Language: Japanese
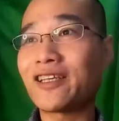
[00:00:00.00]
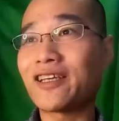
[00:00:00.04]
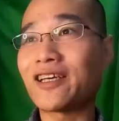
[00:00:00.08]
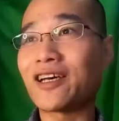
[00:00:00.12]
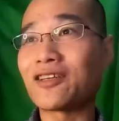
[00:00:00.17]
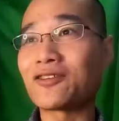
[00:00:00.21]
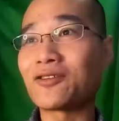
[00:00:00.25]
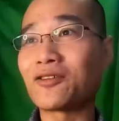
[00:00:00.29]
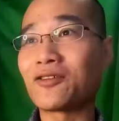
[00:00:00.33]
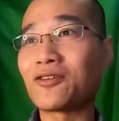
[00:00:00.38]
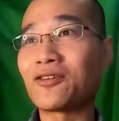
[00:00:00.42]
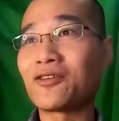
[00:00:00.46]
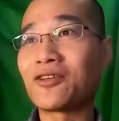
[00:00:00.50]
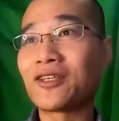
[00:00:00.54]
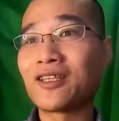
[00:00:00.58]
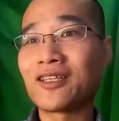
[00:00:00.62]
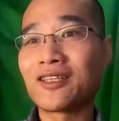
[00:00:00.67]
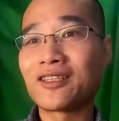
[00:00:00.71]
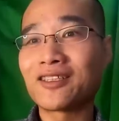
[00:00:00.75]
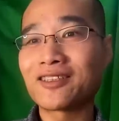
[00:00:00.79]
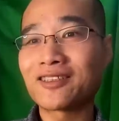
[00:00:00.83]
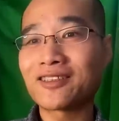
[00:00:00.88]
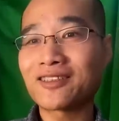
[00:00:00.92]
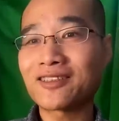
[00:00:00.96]
ね、
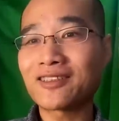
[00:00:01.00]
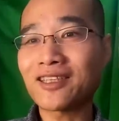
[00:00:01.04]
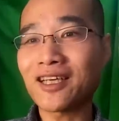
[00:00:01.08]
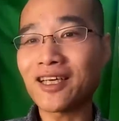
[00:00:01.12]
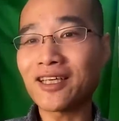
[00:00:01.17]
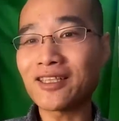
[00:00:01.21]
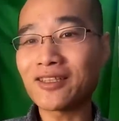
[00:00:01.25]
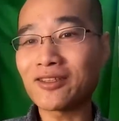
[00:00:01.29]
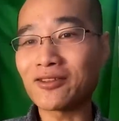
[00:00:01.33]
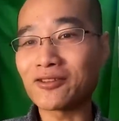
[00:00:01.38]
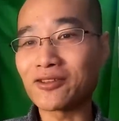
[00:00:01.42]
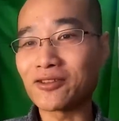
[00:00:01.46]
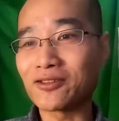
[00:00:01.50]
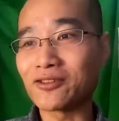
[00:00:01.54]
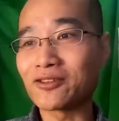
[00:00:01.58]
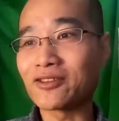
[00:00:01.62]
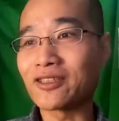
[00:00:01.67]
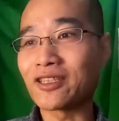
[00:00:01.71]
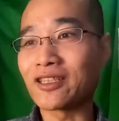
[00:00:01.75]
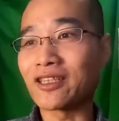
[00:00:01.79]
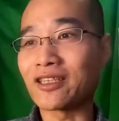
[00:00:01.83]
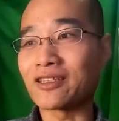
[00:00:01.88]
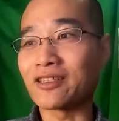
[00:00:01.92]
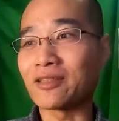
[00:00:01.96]
退去するっ
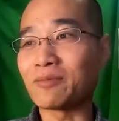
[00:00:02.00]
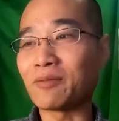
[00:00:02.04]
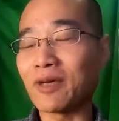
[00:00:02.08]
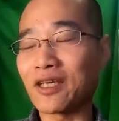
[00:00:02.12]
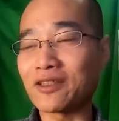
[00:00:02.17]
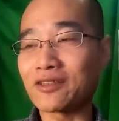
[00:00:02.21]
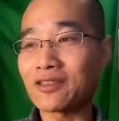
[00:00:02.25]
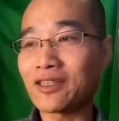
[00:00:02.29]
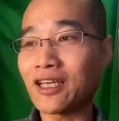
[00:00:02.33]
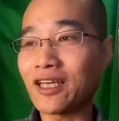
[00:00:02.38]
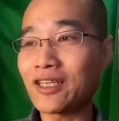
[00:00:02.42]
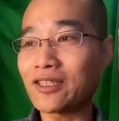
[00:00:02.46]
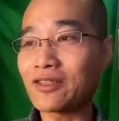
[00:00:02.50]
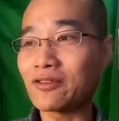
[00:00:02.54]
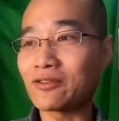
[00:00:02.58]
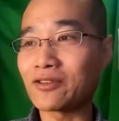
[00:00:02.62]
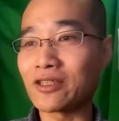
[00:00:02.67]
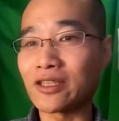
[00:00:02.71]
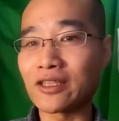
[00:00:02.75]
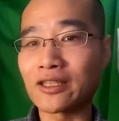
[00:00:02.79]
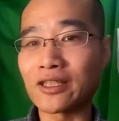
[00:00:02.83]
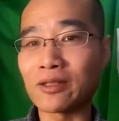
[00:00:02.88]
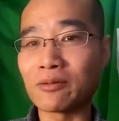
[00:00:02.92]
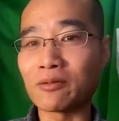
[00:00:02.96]
てなって、まあ、退去っ
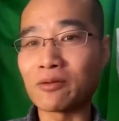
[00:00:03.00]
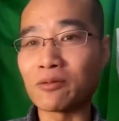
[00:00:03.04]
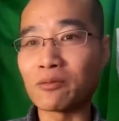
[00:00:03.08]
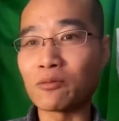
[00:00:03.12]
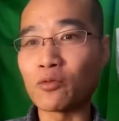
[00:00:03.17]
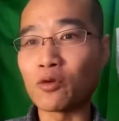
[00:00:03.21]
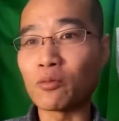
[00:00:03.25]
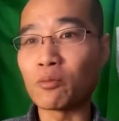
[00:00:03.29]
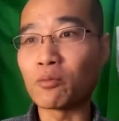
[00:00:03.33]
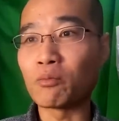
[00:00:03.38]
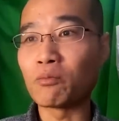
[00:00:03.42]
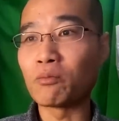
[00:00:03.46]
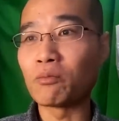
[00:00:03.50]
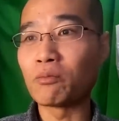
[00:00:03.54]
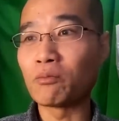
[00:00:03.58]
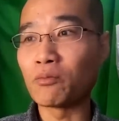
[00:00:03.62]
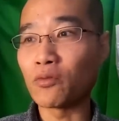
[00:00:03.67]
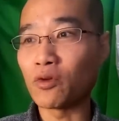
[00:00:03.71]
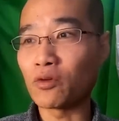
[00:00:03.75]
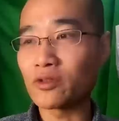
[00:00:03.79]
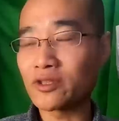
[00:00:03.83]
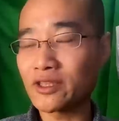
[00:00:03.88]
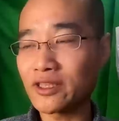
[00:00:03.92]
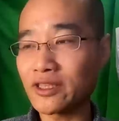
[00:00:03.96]
て言っても
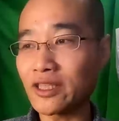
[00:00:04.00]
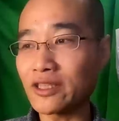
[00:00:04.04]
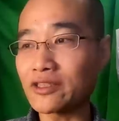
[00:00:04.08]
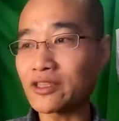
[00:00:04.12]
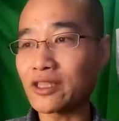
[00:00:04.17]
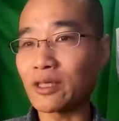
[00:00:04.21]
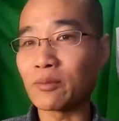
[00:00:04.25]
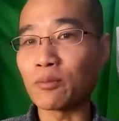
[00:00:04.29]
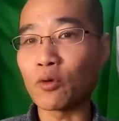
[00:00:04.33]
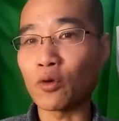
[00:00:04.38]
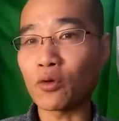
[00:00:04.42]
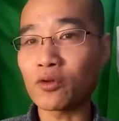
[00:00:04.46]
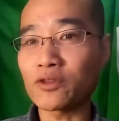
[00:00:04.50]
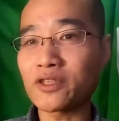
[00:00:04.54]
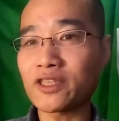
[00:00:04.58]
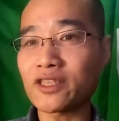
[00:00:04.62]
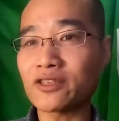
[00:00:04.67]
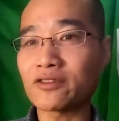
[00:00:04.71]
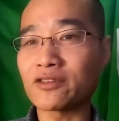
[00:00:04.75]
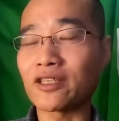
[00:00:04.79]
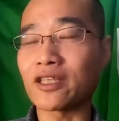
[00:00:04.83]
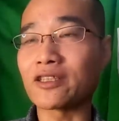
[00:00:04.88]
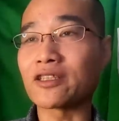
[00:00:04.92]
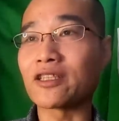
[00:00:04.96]
もう施設がボロっ
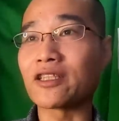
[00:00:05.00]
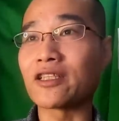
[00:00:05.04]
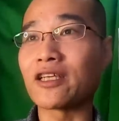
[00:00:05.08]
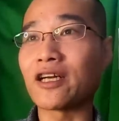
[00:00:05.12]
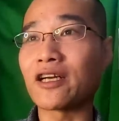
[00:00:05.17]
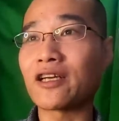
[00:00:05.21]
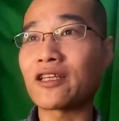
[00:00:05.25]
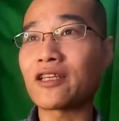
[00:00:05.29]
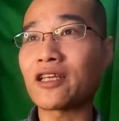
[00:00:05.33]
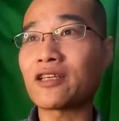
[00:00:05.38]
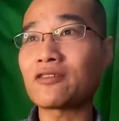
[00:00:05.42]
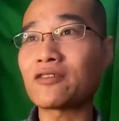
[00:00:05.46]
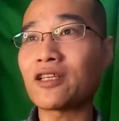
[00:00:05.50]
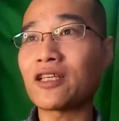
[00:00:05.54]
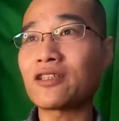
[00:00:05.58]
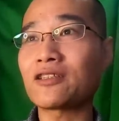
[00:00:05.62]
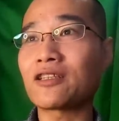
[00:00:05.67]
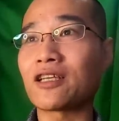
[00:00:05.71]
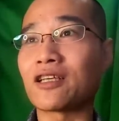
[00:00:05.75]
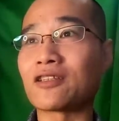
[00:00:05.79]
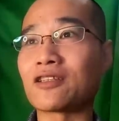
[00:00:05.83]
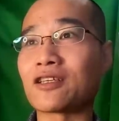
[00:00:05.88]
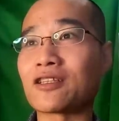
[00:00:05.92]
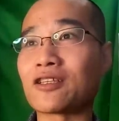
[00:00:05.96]
ちくなっていられなくなっ
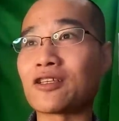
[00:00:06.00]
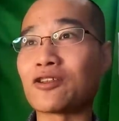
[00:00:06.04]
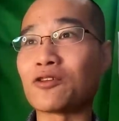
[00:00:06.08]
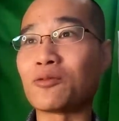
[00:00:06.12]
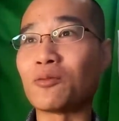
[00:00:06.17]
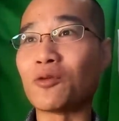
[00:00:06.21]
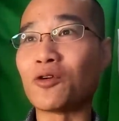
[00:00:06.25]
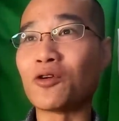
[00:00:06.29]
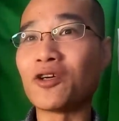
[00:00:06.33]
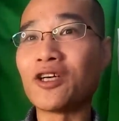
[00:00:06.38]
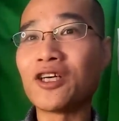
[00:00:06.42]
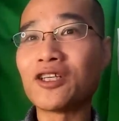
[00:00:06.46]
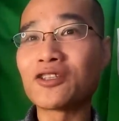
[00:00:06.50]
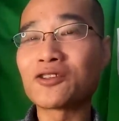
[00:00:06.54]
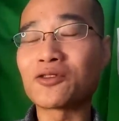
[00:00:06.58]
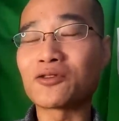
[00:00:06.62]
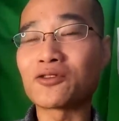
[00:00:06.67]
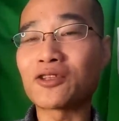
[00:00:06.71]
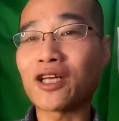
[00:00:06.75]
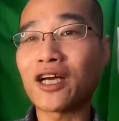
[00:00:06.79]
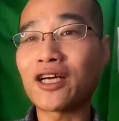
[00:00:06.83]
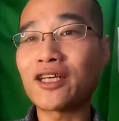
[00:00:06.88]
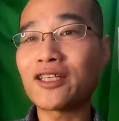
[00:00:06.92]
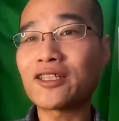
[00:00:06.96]
たんだけども、そ
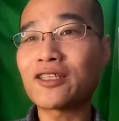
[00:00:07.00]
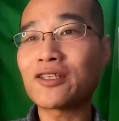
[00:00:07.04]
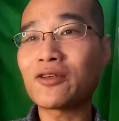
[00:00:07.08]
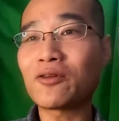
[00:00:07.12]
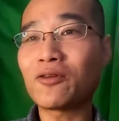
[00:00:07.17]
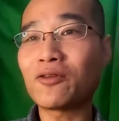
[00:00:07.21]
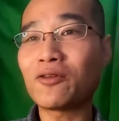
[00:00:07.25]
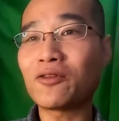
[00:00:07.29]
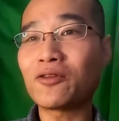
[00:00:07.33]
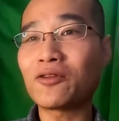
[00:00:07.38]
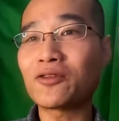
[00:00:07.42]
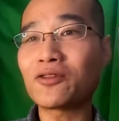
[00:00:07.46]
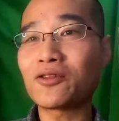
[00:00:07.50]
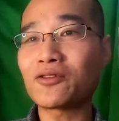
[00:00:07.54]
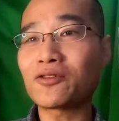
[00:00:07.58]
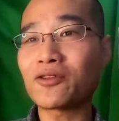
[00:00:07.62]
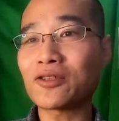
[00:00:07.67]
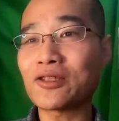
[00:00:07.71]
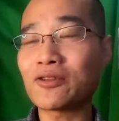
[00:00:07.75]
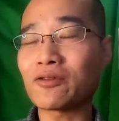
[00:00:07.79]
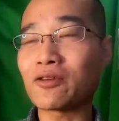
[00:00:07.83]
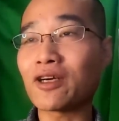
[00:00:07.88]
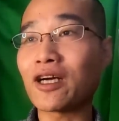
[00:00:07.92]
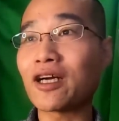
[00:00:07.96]
の退去の
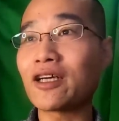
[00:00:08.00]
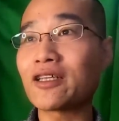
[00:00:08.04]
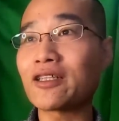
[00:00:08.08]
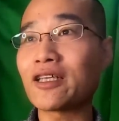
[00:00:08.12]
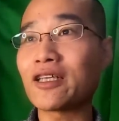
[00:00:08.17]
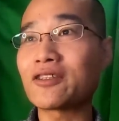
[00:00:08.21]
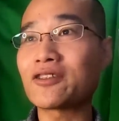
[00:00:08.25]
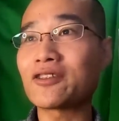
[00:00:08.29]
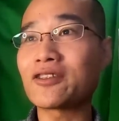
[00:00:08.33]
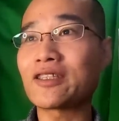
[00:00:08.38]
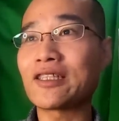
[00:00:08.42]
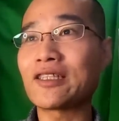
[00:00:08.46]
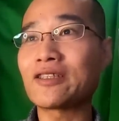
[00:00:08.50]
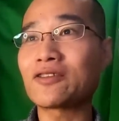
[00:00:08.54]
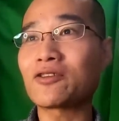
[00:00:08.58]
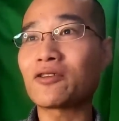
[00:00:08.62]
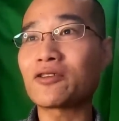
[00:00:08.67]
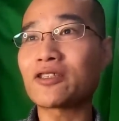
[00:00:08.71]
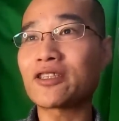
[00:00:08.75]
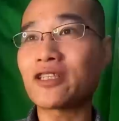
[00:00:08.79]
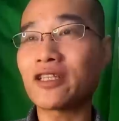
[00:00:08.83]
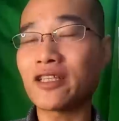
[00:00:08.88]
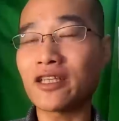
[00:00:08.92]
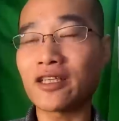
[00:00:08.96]
時の解決金
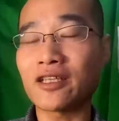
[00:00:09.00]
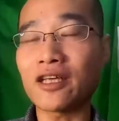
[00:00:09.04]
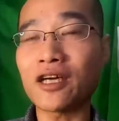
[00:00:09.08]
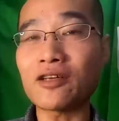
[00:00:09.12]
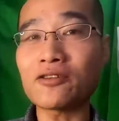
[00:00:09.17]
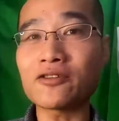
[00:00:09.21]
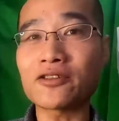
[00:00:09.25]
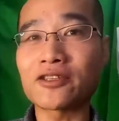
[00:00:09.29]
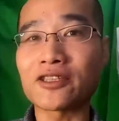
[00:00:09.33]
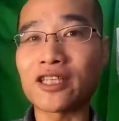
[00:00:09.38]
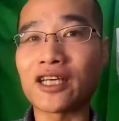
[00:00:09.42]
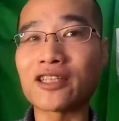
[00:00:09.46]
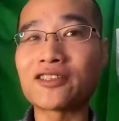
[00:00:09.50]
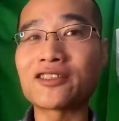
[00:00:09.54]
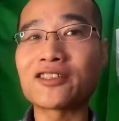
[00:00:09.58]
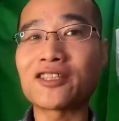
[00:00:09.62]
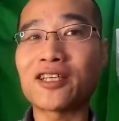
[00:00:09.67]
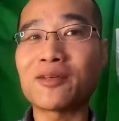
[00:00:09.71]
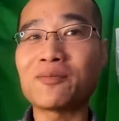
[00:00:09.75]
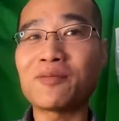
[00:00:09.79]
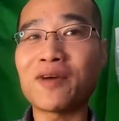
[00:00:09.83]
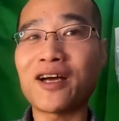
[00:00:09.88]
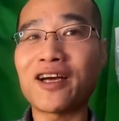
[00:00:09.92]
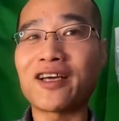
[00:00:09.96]
としてね、約
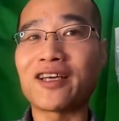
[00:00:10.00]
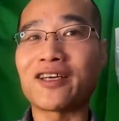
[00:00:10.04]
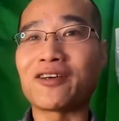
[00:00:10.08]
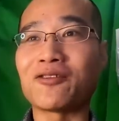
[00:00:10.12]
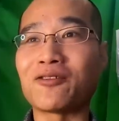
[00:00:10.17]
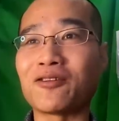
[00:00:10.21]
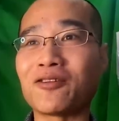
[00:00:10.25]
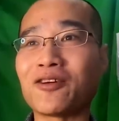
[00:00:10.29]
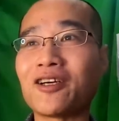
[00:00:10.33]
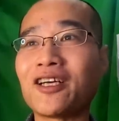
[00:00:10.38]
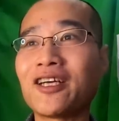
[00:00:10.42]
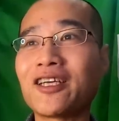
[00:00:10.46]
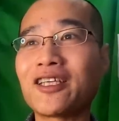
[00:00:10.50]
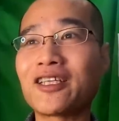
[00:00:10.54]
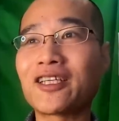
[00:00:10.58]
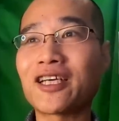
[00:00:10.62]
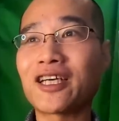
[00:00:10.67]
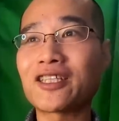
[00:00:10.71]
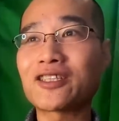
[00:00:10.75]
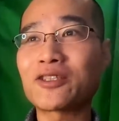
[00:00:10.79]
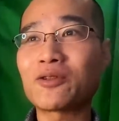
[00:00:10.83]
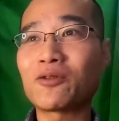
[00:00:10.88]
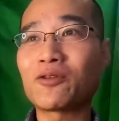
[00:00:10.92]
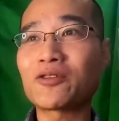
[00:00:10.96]
3000万円を
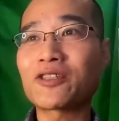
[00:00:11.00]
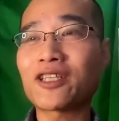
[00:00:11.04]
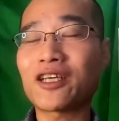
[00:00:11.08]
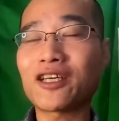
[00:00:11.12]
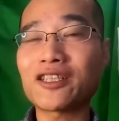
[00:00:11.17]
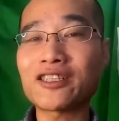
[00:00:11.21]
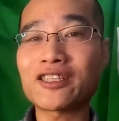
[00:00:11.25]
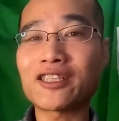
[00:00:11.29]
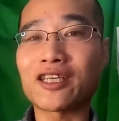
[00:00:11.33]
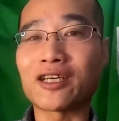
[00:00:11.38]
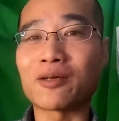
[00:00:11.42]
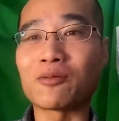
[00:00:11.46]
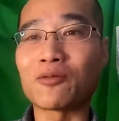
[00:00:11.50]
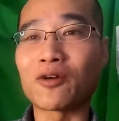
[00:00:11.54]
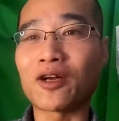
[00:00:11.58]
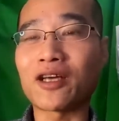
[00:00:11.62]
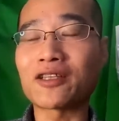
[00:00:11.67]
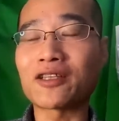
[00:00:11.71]
東大阪市からも